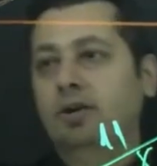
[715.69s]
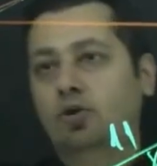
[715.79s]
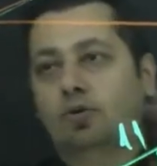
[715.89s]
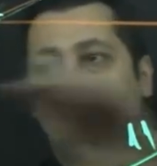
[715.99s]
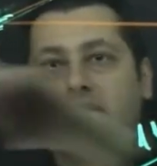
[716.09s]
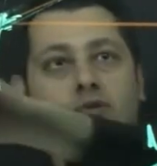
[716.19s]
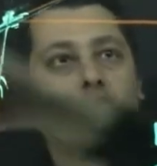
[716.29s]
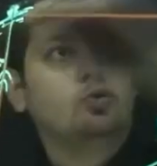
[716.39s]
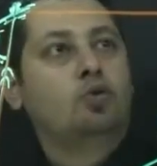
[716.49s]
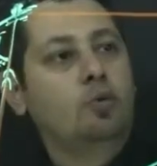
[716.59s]
4 buraya gidince
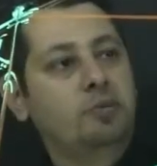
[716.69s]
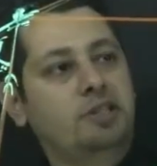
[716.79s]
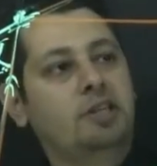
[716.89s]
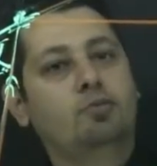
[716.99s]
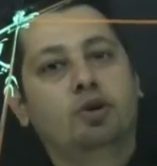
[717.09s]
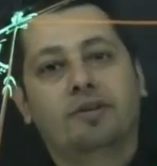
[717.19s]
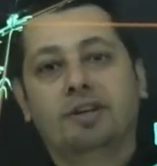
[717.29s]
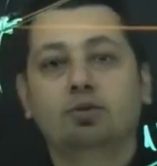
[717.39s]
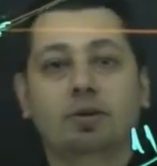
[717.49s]
uzunluk 11 direkt buraya verdi.